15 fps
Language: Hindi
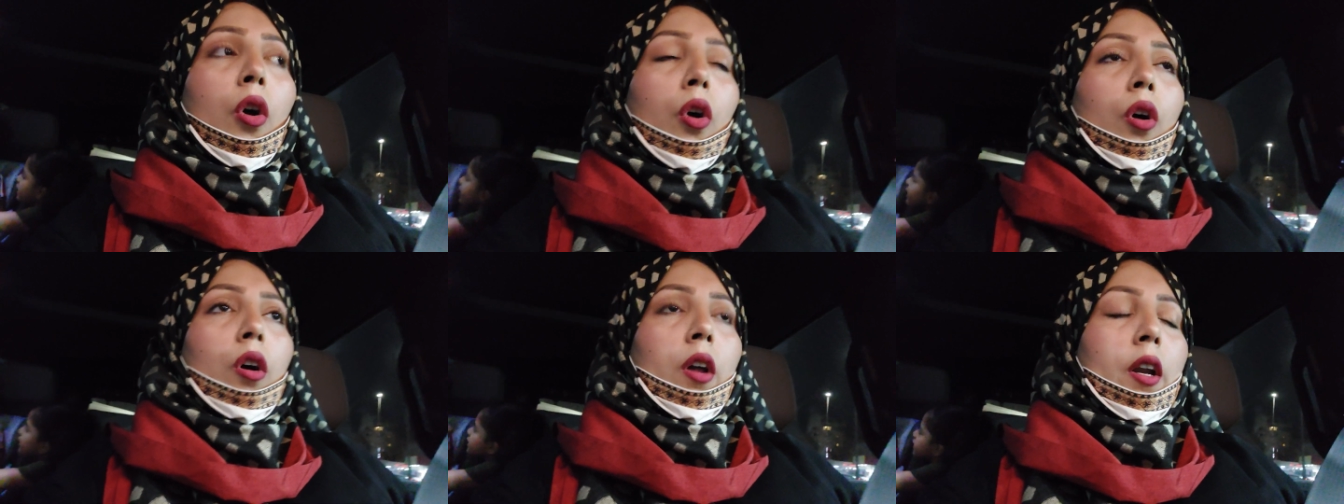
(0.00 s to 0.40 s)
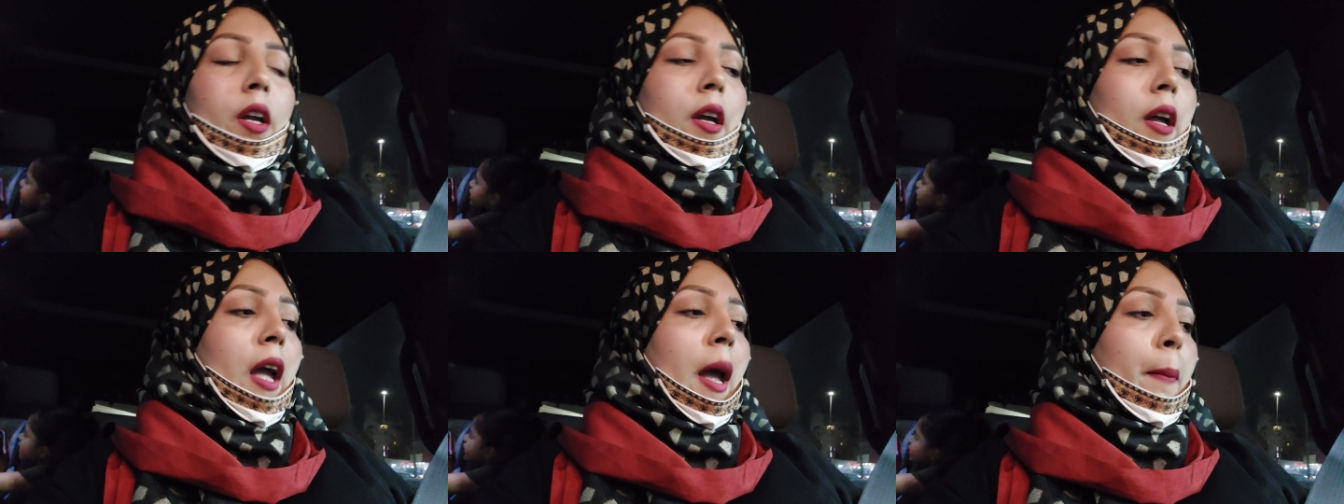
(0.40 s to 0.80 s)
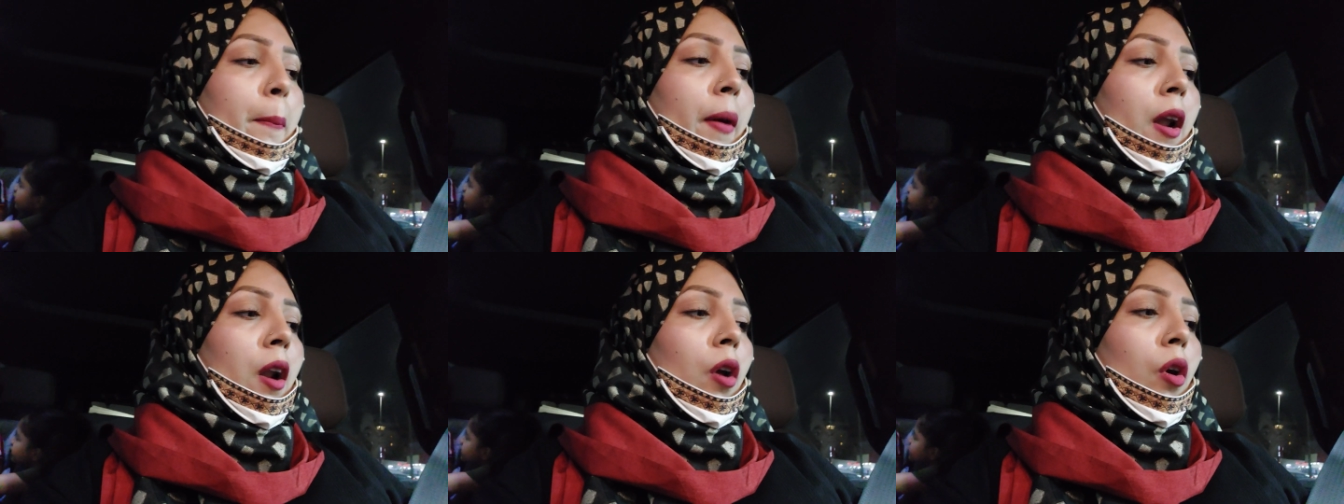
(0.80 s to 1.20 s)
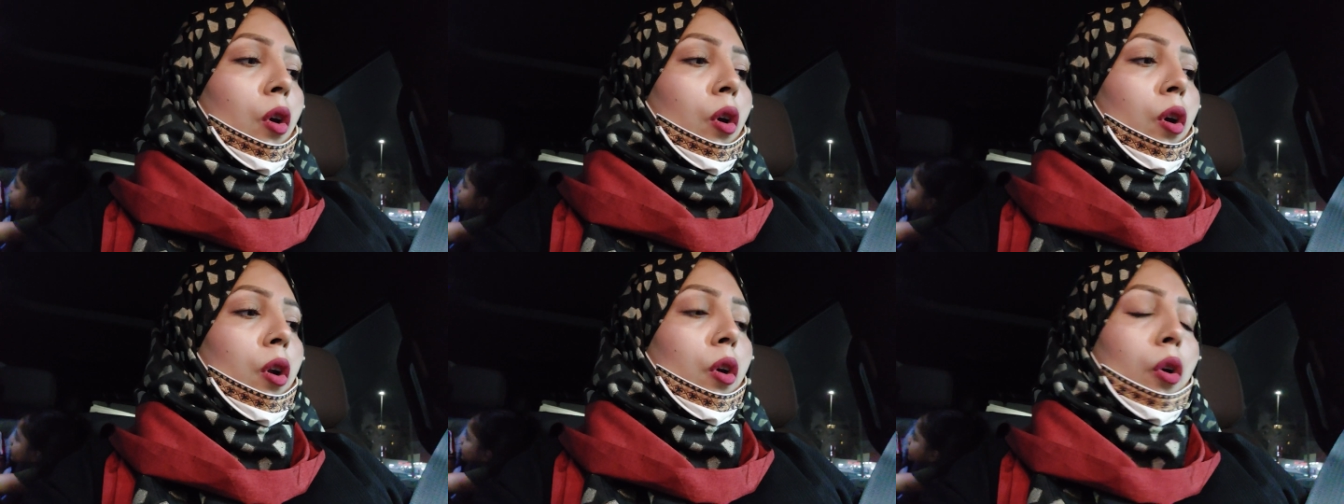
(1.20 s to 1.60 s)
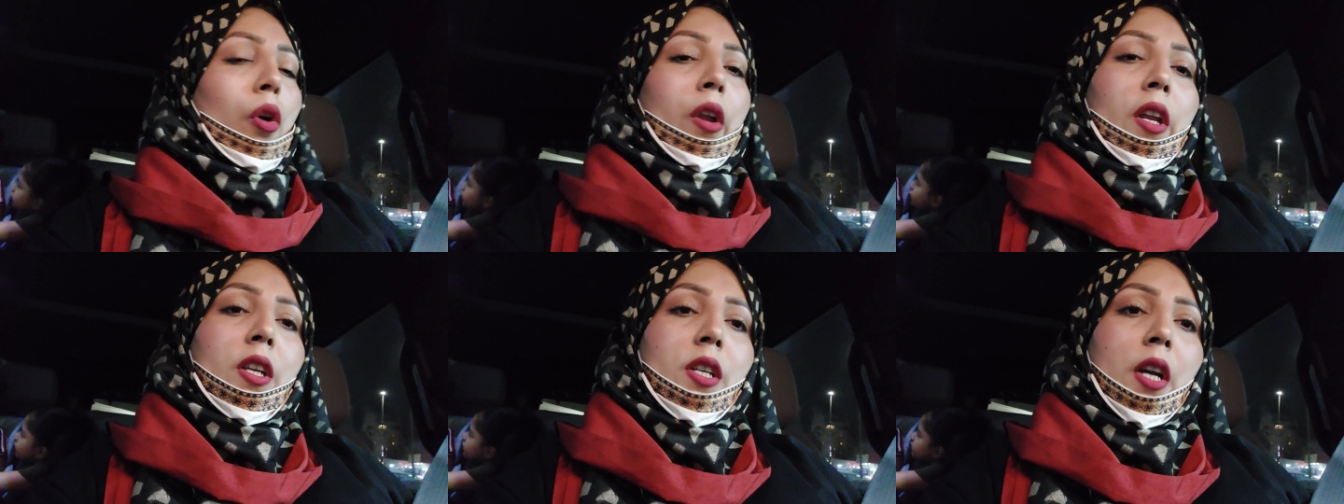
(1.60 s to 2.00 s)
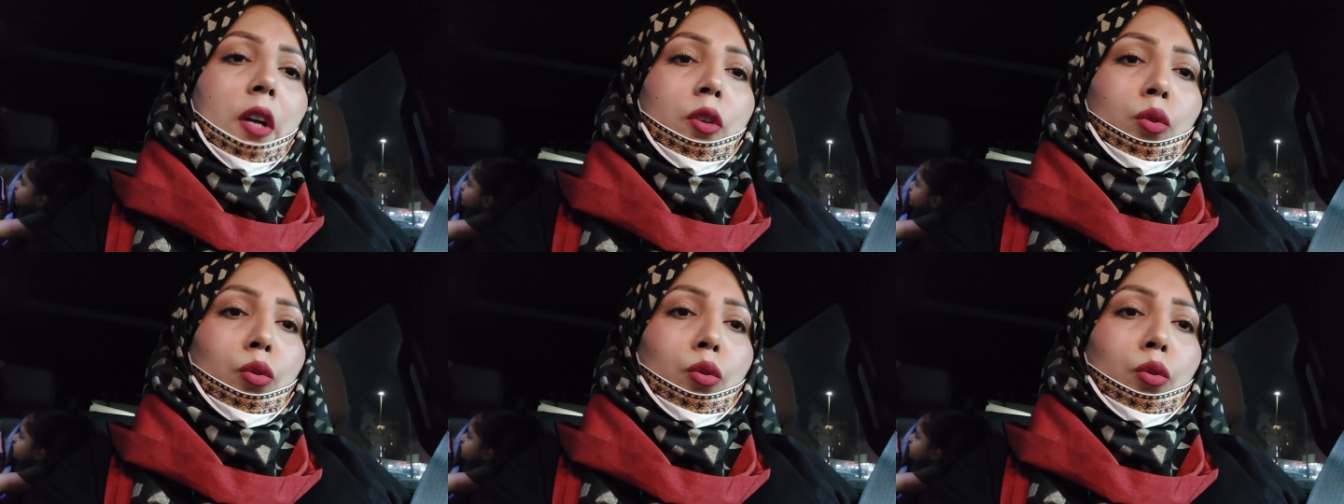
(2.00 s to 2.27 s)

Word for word: और एप्पल और ऑरेंज का